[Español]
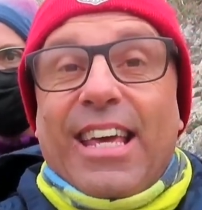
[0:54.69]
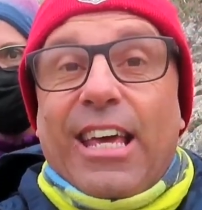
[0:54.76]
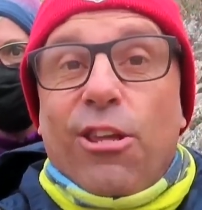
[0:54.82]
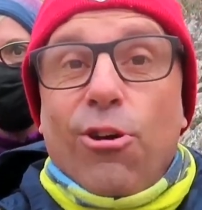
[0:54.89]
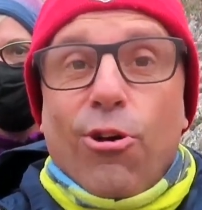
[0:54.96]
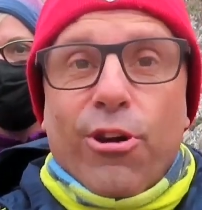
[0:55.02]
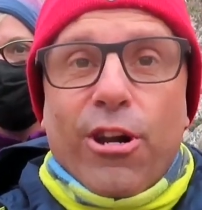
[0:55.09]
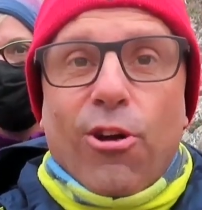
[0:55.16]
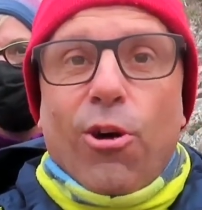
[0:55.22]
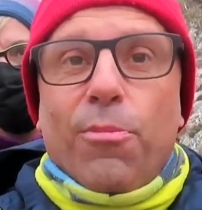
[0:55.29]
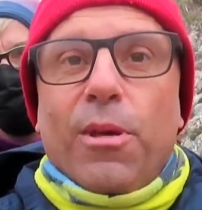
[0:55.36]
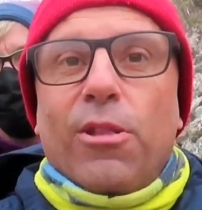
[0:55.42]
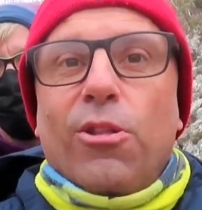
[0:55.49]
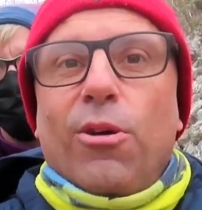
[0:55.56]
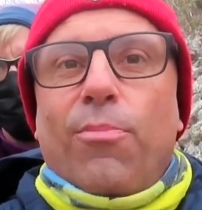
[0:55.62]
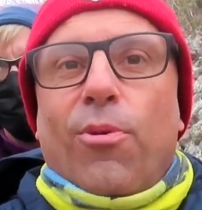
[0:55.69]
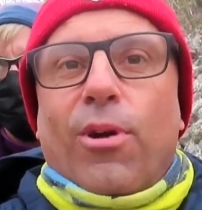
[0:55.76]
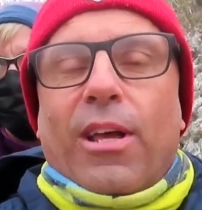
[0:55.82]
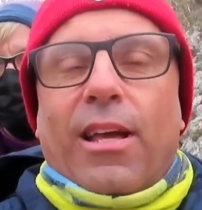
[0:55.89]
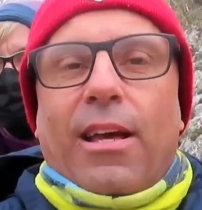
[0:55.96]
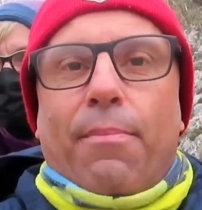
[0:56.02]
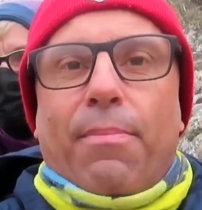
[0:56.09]
que yo recomiendo
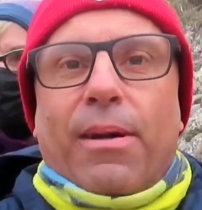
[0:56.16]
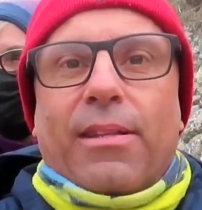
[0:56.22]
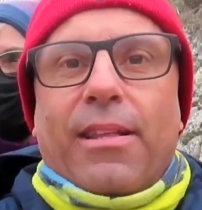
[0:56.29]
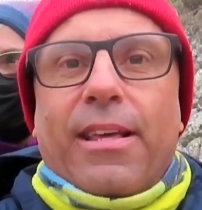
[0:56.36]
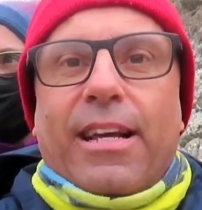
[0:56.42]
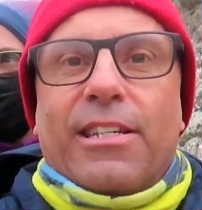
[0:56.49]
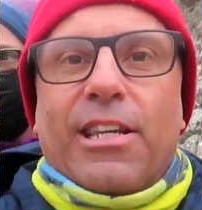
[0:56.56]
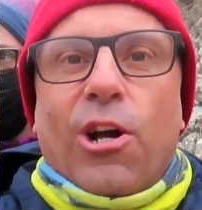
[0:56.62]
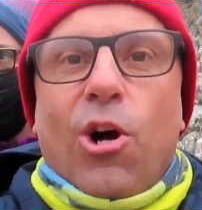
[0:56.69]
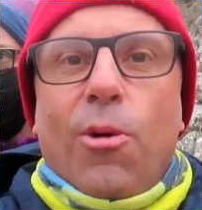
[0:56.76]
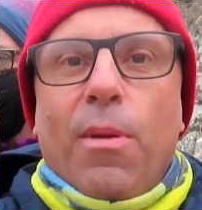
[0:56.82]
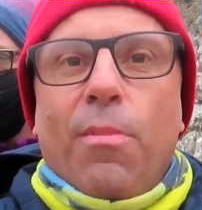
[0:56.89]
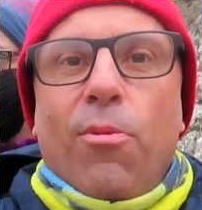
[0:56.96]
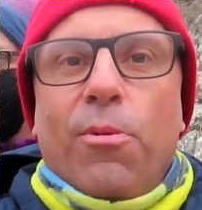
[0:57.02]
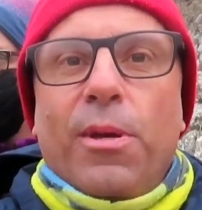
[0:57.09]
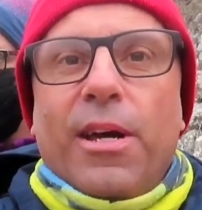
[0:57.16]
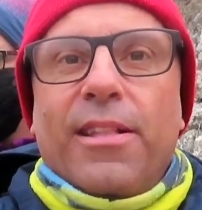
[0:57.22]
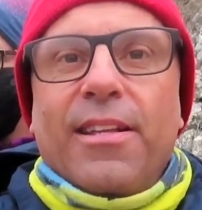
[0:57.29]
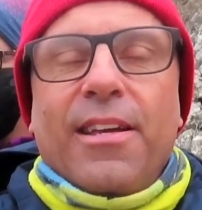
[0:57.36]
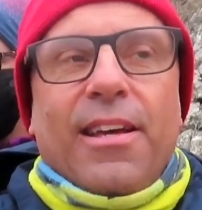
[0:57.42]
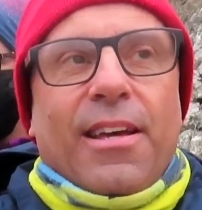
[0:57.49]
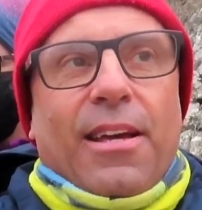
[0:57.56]
porque aparte de que se come muy bien,